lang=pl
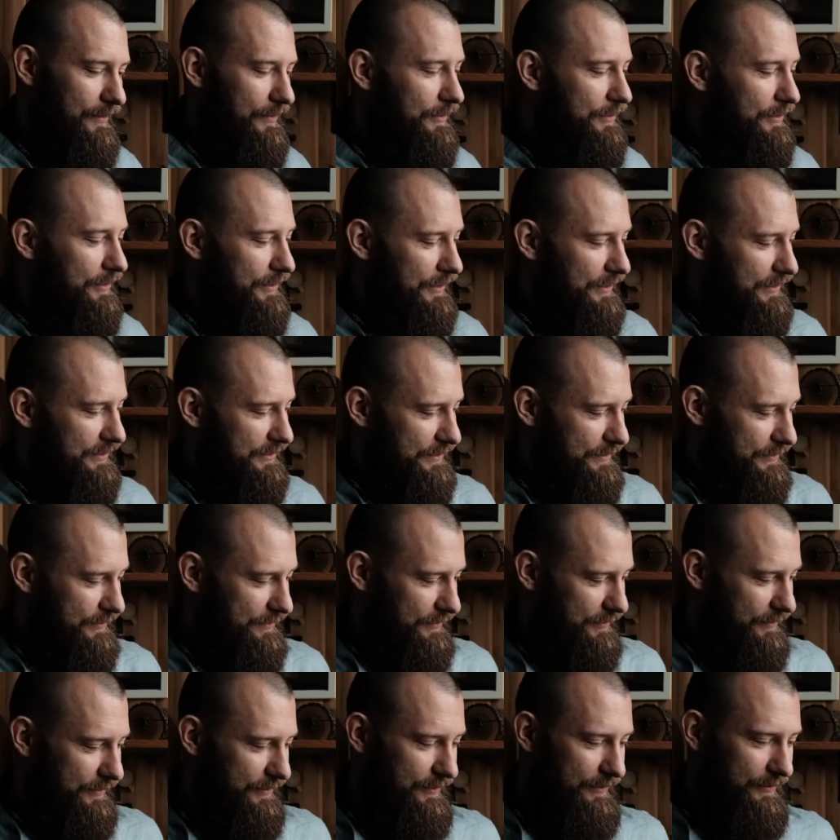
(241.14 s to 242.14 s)
Jest
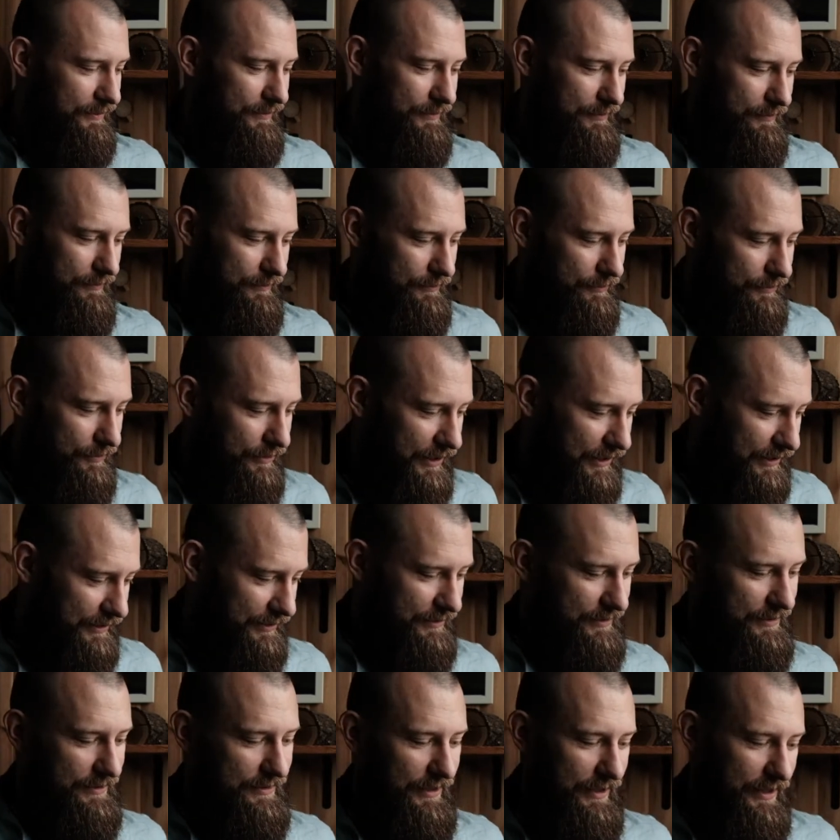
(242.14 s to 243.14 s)
y,
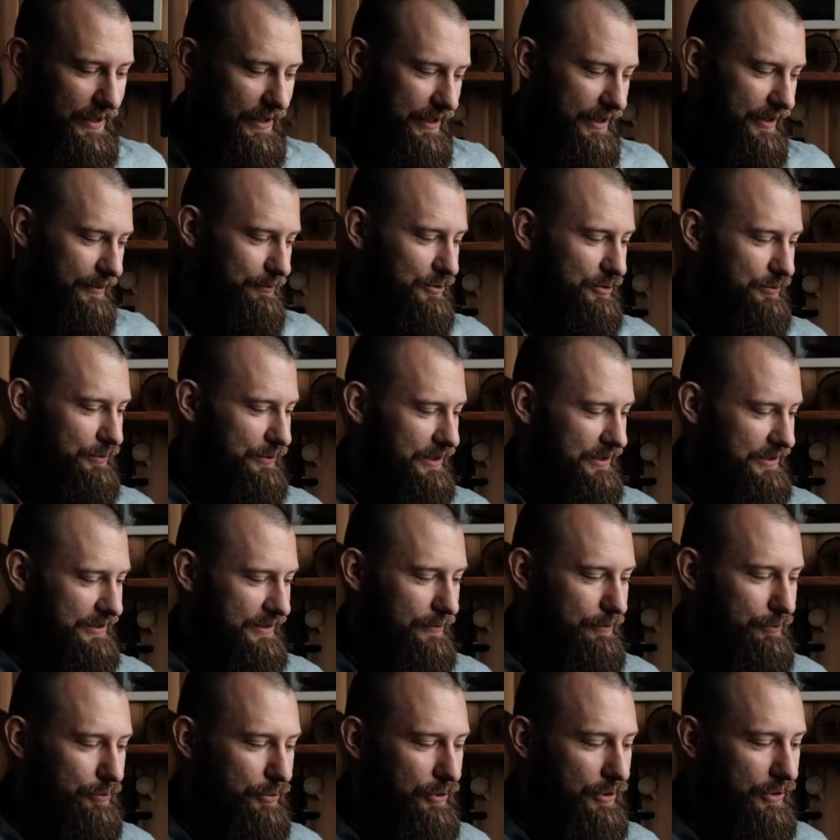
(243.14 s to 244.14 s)
tekst zadania brzmi
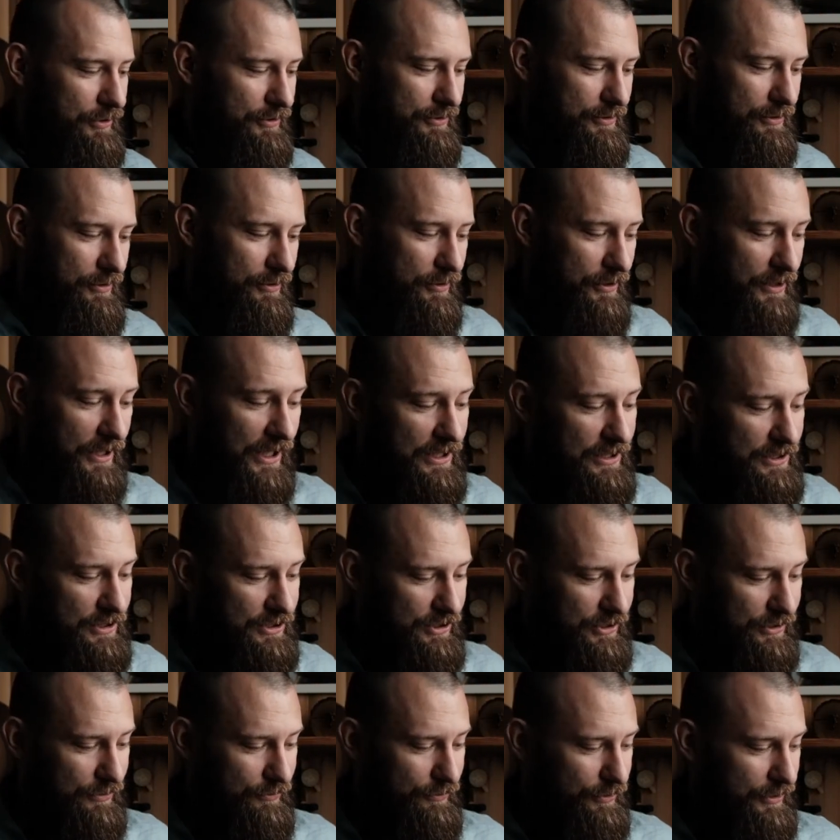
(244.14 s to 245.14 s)
następująco: ogranicz
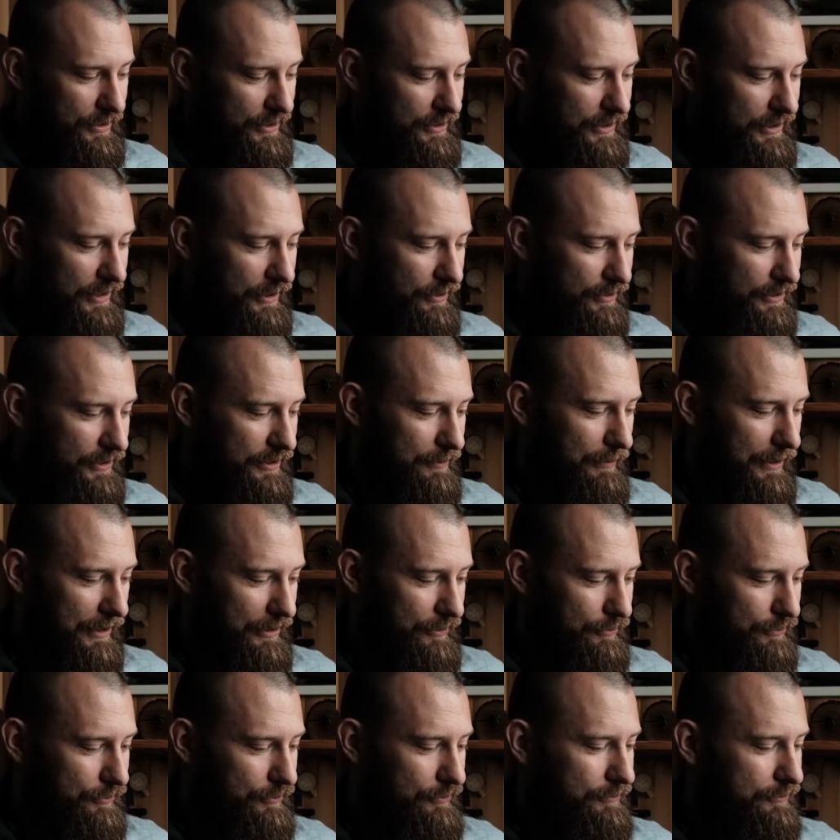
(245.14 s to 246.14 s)
się do jednego
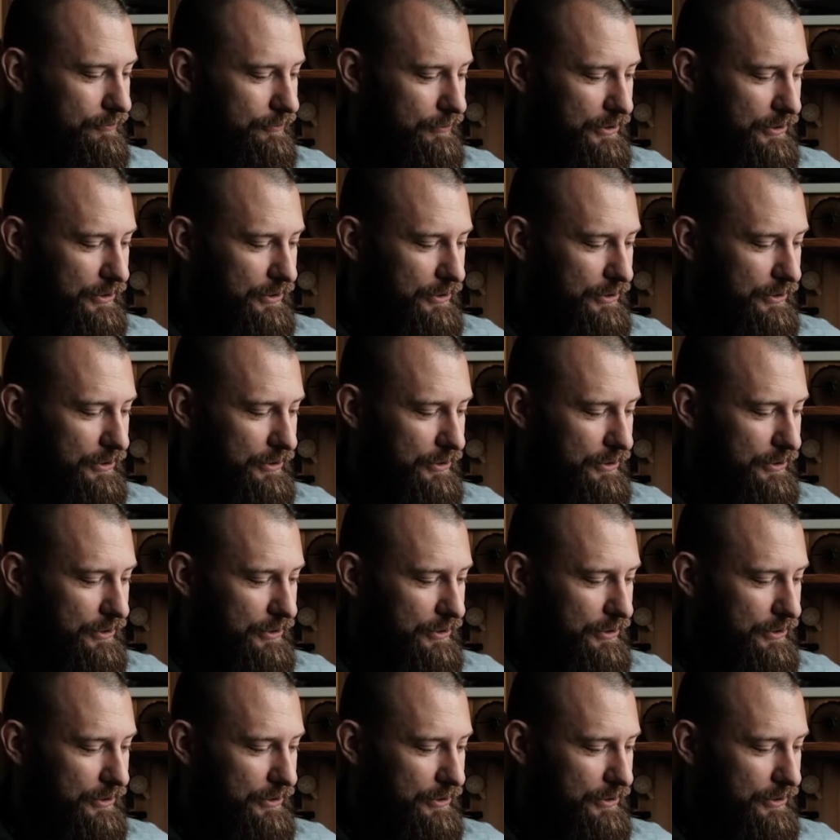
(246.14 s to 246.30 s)
tematu,